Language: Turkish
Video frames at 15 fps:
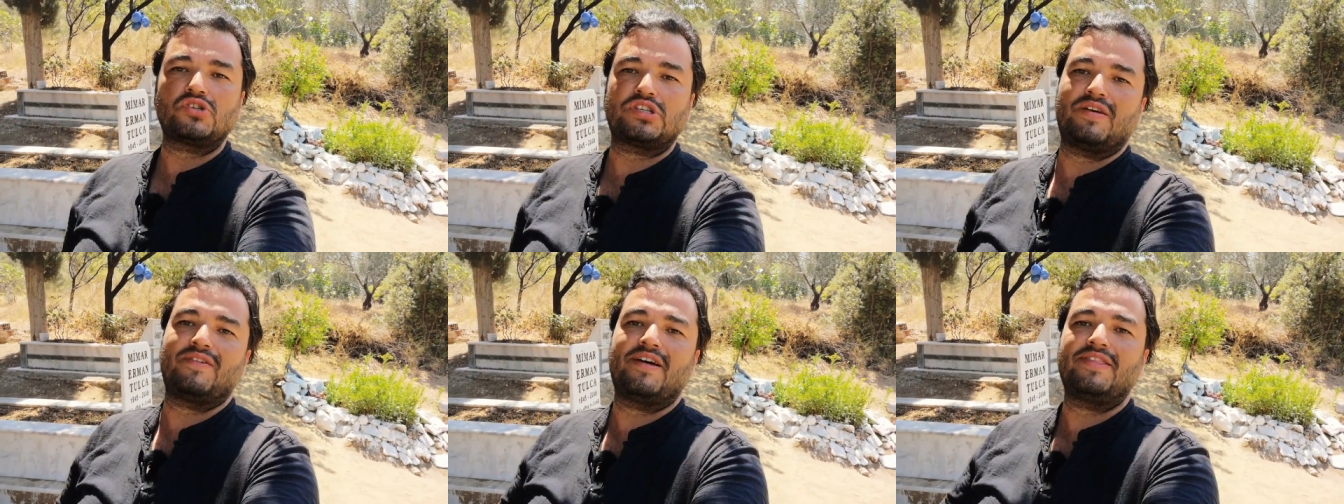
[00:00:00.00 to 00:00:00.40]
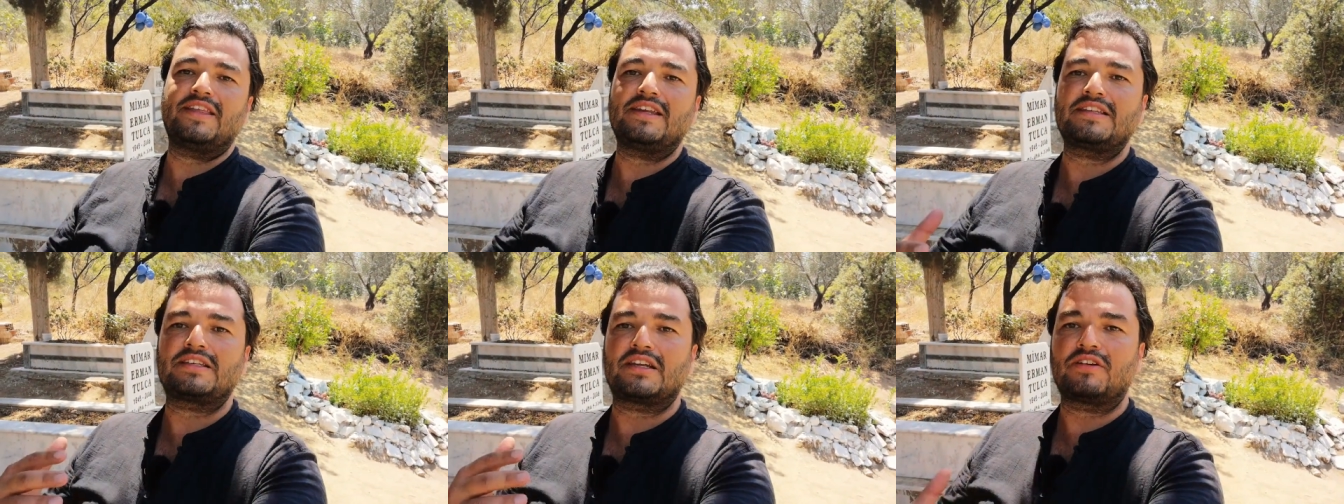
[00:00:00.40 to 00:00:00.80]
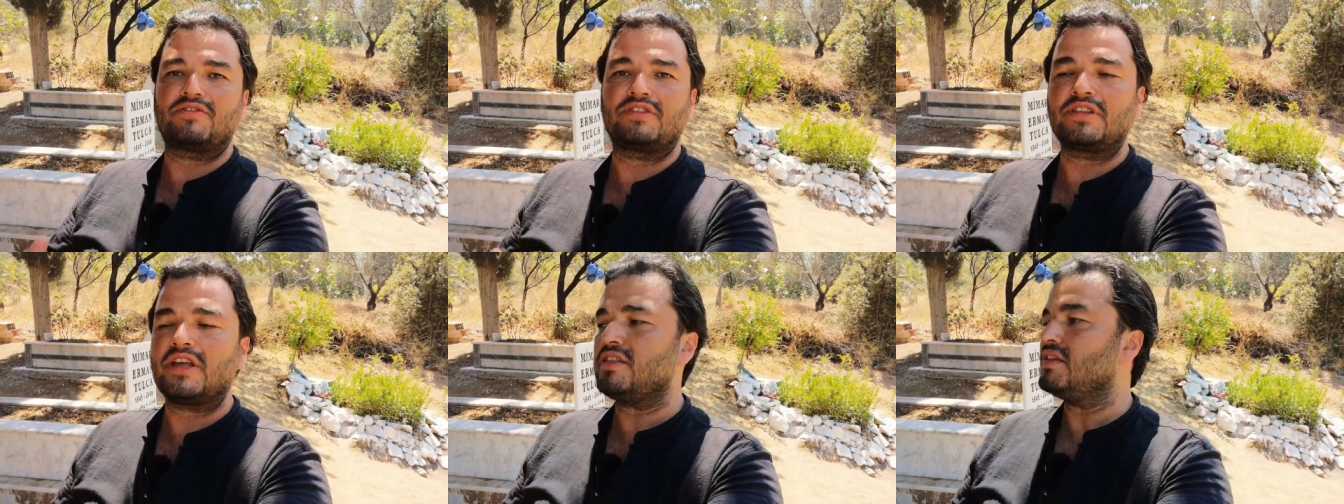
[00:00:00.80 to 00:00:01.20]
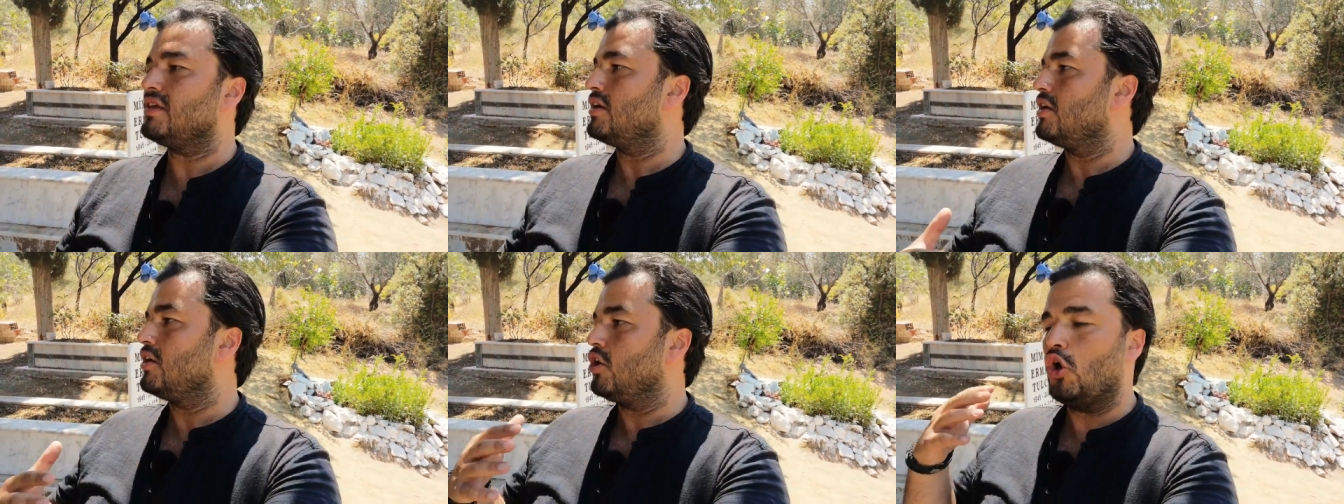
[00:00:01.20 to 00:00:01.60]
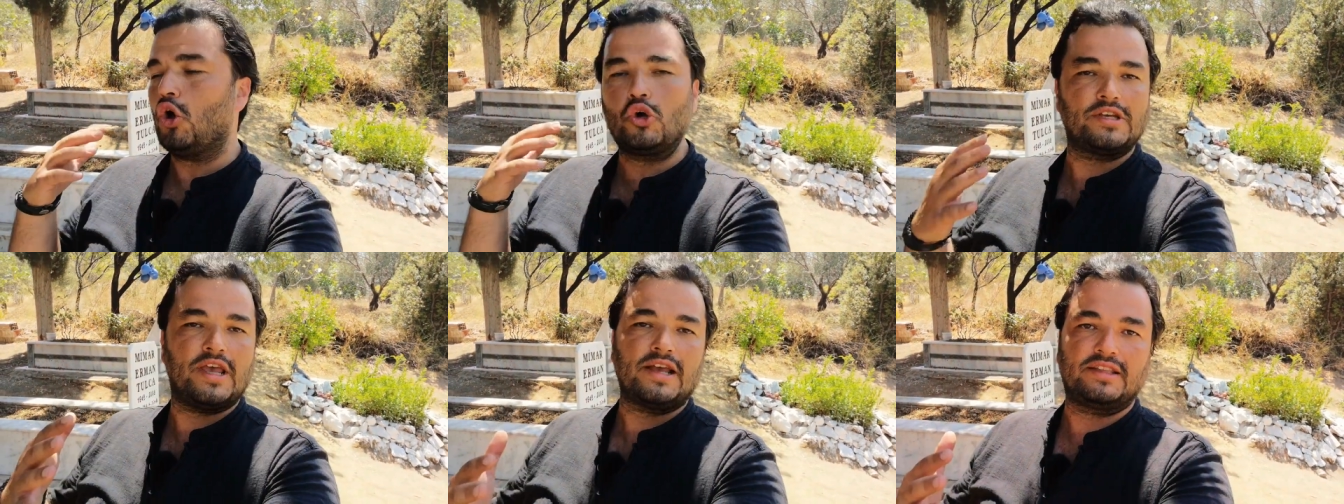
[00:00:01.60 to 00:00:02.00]
Sevenleri tarafından
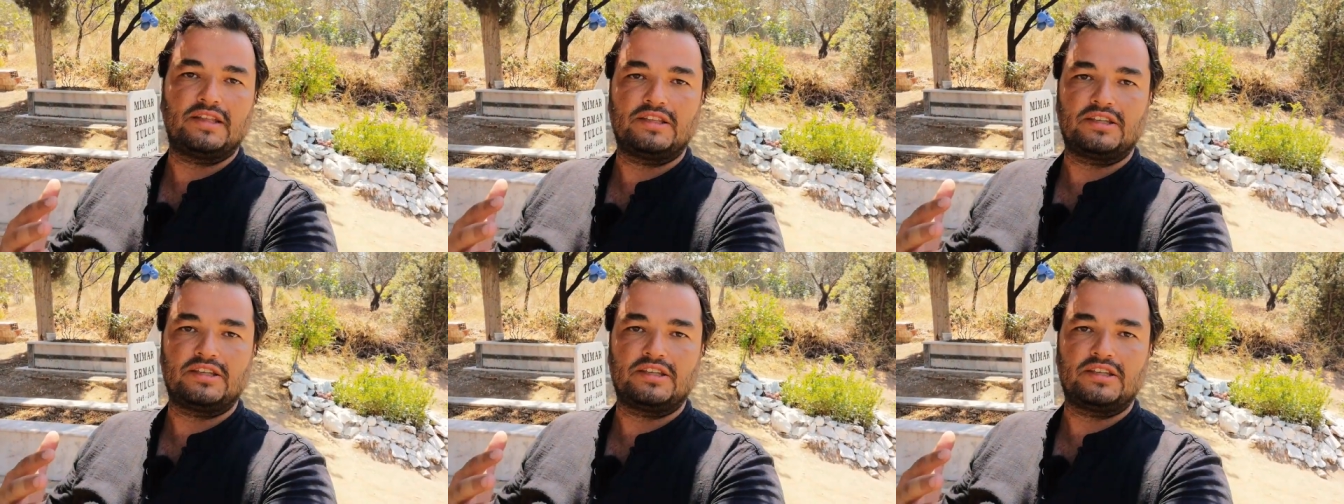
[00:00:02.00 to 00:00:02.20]
özellikle